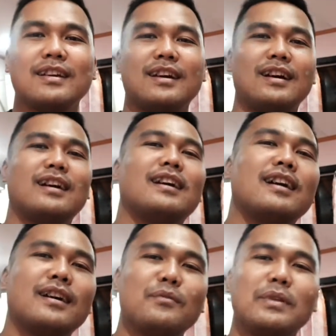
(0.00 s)

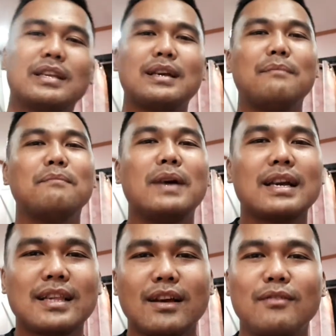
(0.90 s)
Ah, welcome
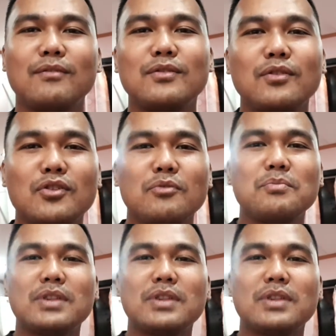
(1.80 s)
back sa akong YouTube